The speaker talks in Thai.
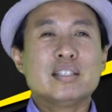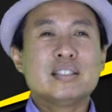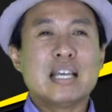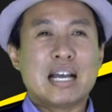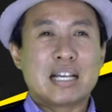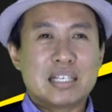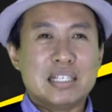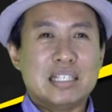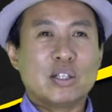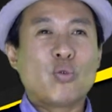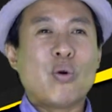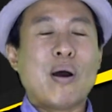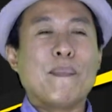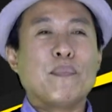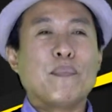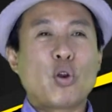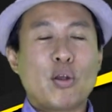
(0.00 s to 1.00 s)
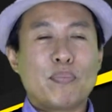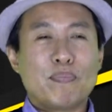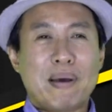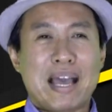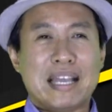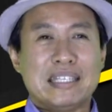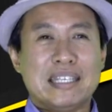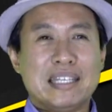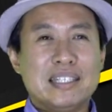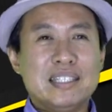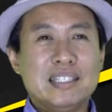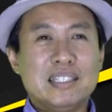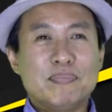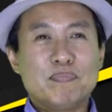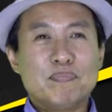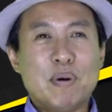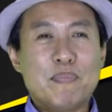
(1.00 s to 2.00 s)
จะเกิดความปลอดภัยยิ่งขึ้
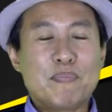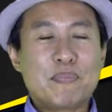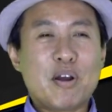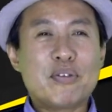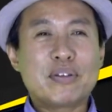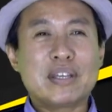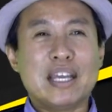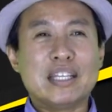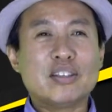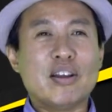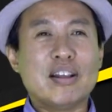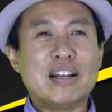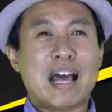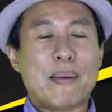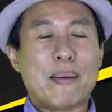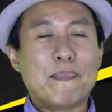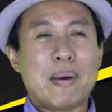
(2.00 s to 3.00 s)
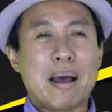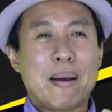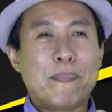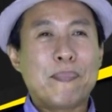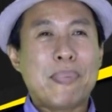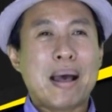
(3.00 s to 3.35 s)
นปุ๊บเข้าเกียร์ถอยหลังปั๊บ